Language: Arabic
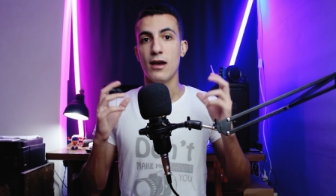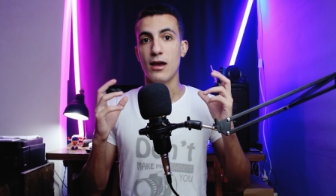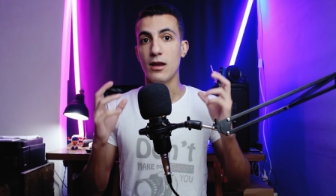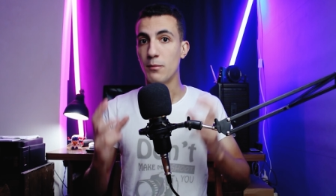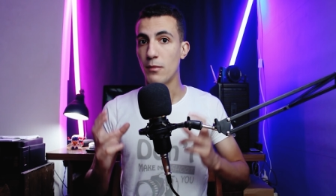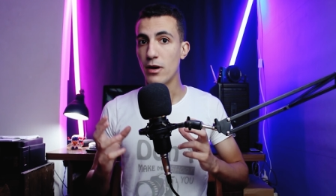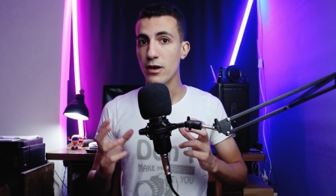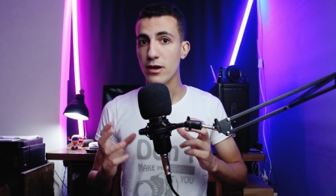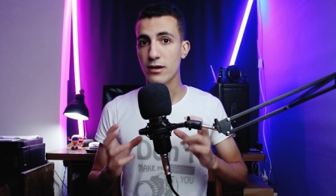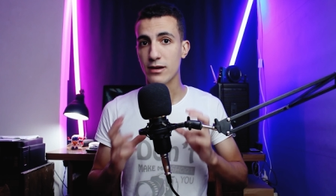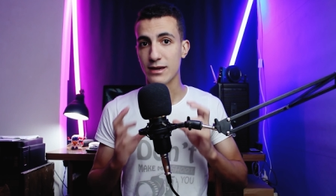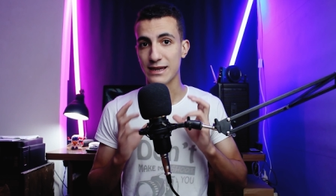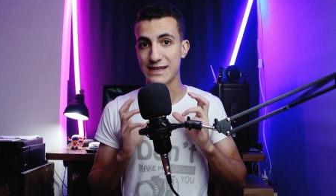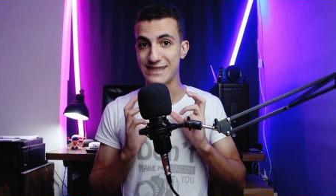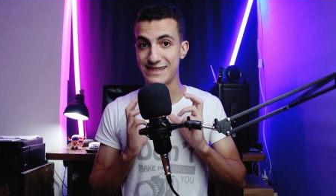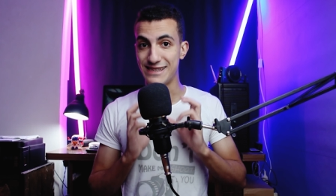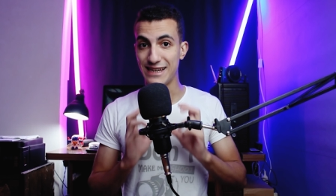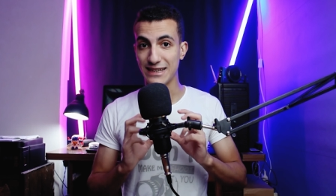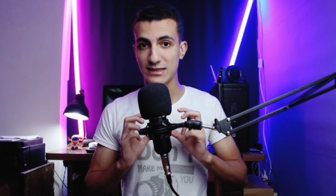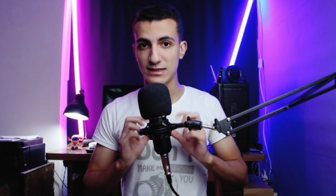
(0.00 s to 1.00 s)
المايك
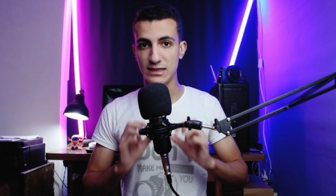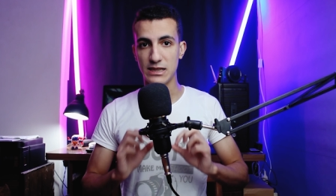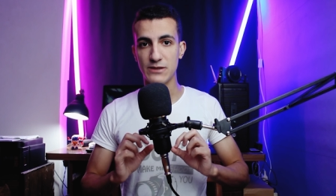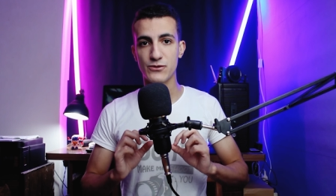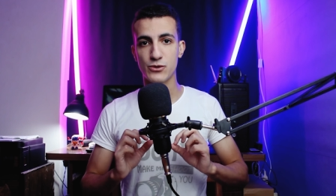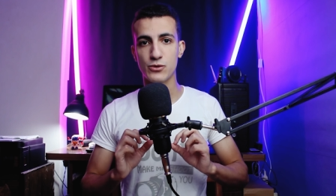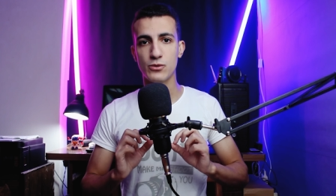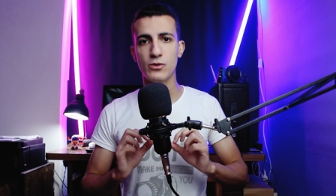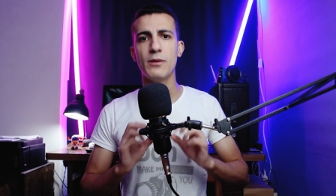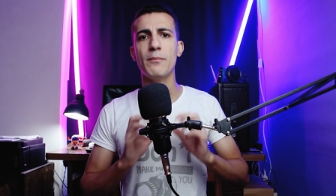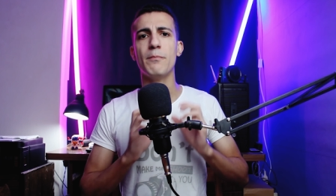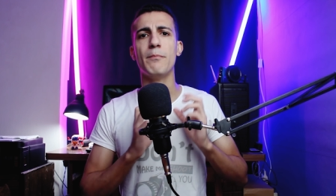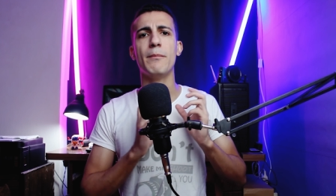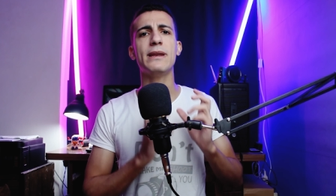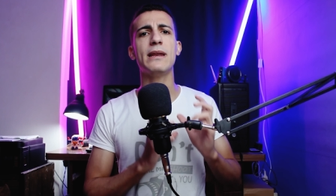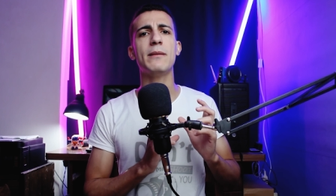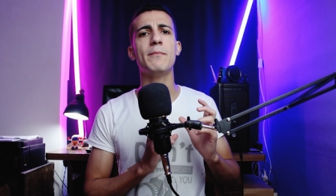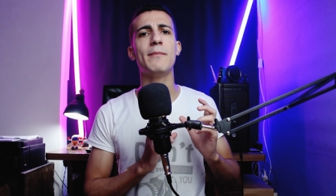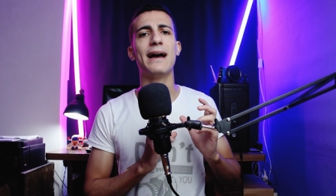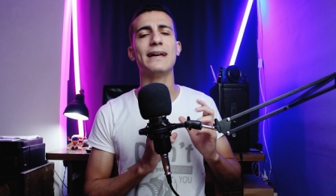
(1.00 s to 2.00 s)
ذات نفسه
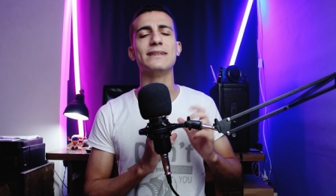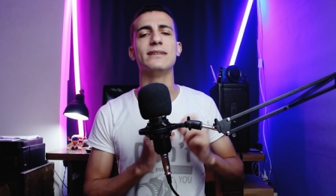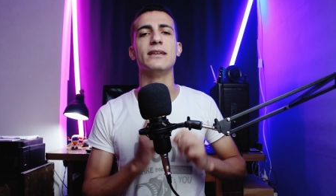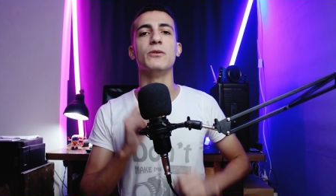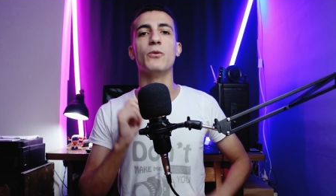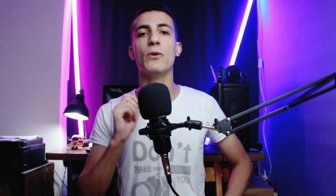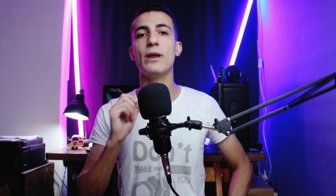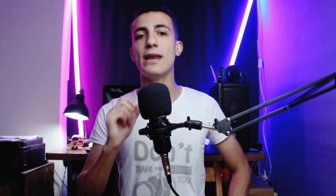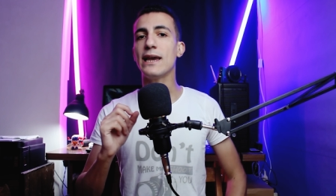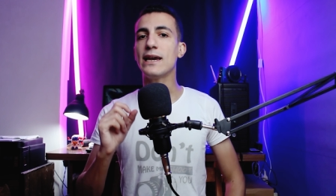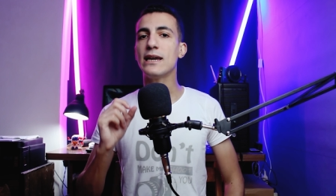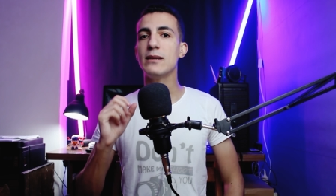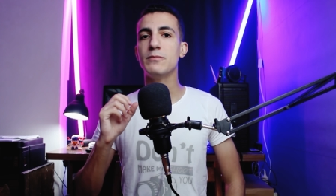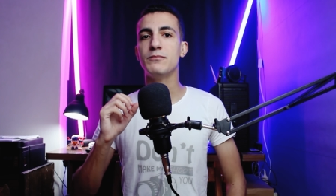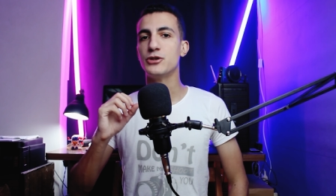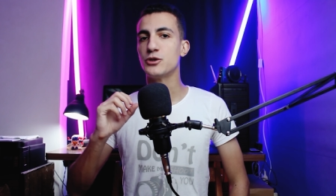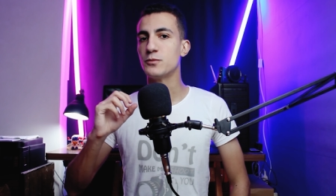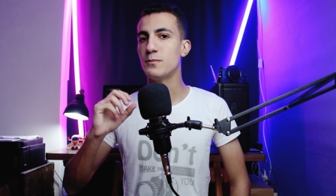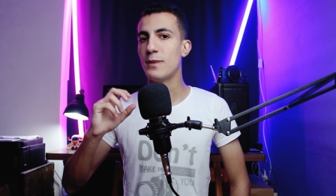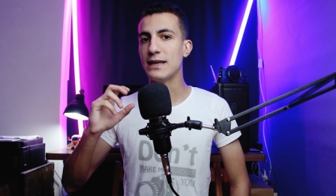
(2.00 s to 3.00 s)
من المعدن ولكن
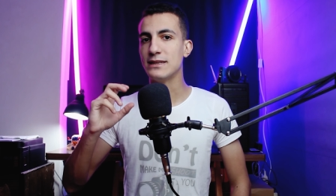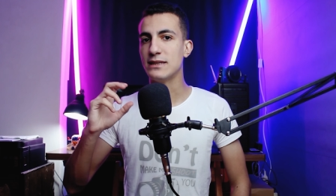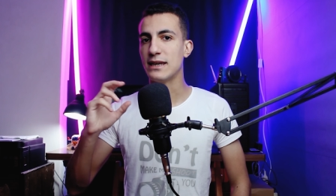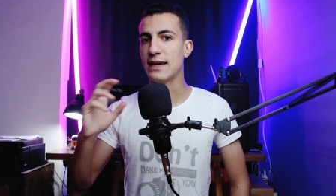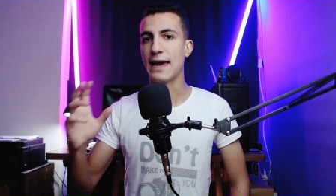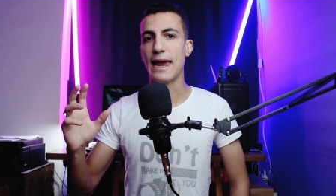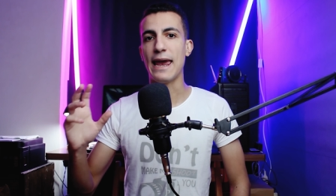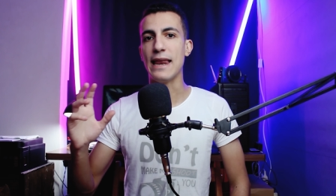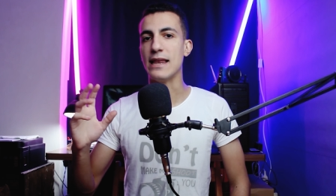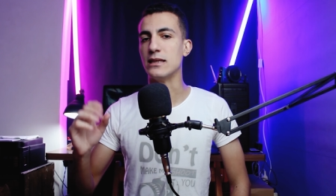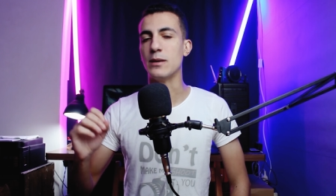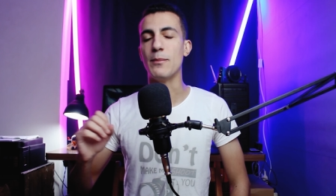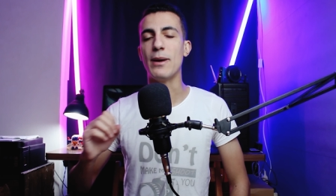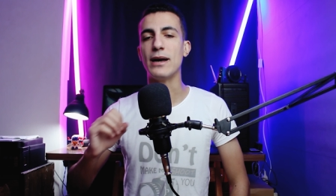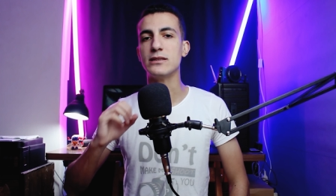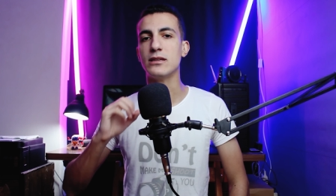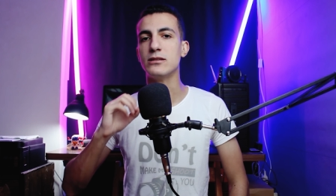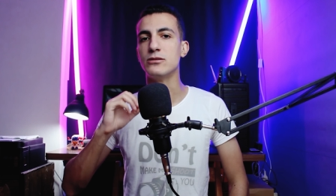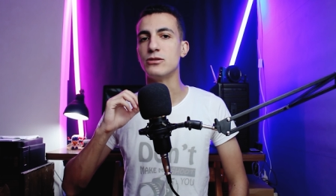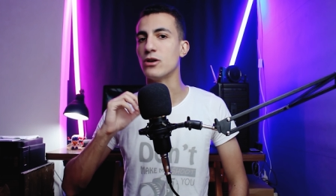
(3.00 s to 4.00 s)
مش معدن غالي ده
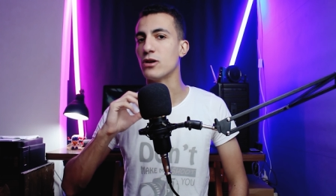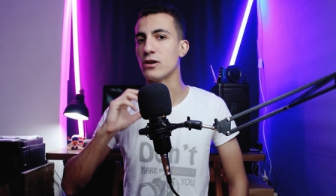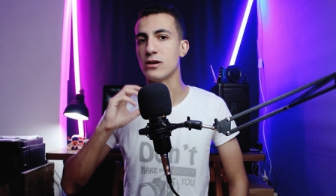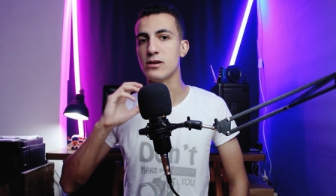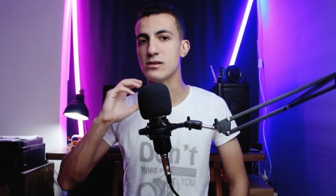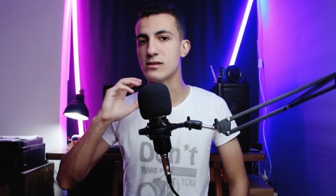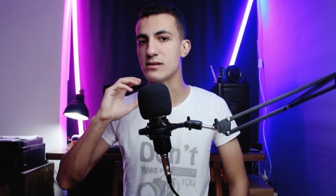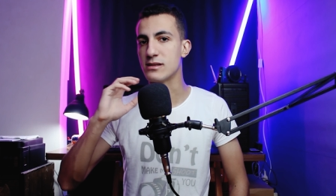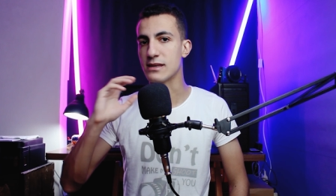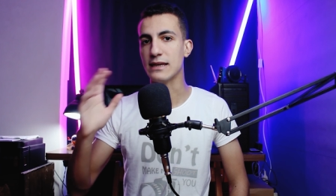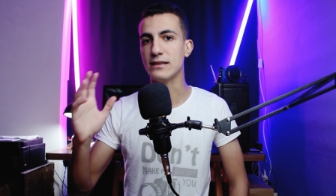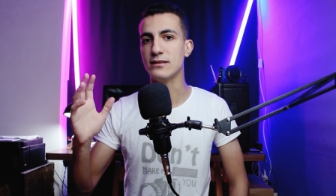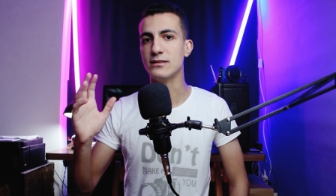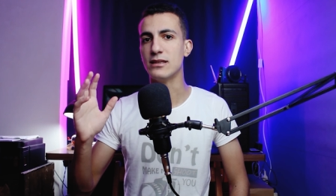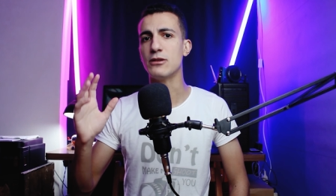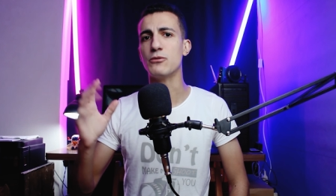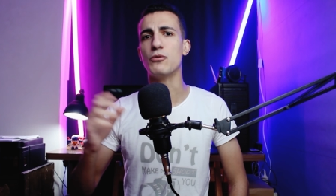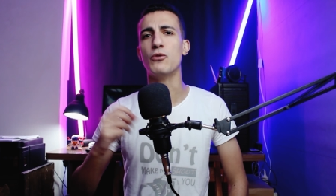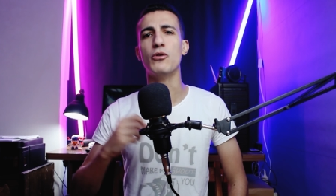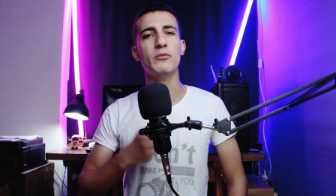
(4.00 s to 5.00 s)
معدن رخيص
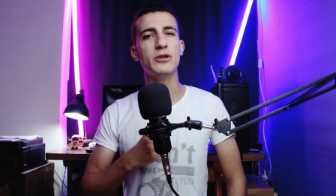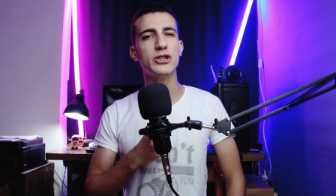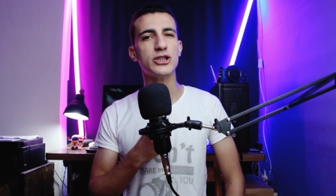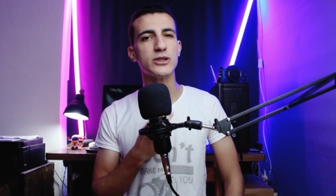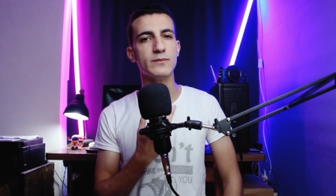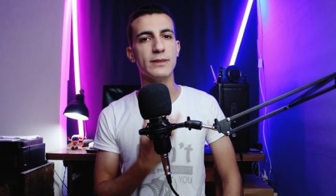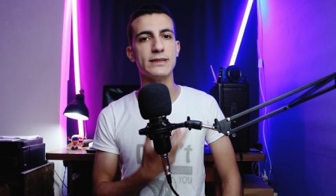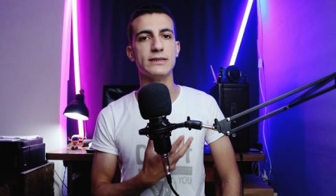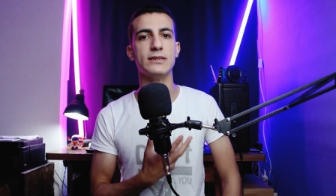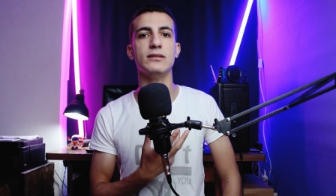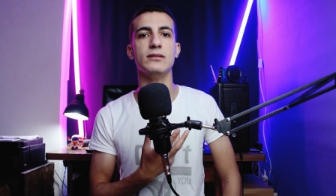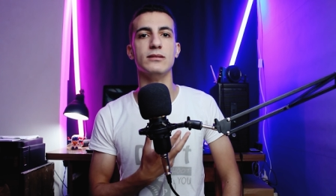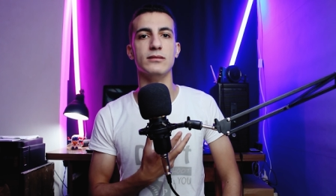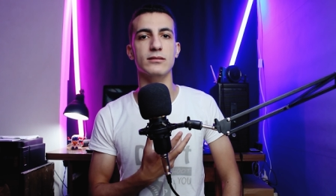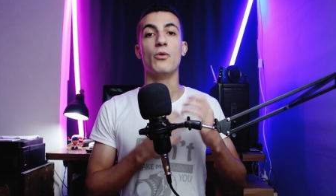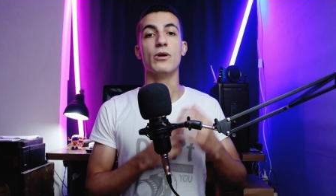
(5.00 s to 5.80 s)
جدا ومش متين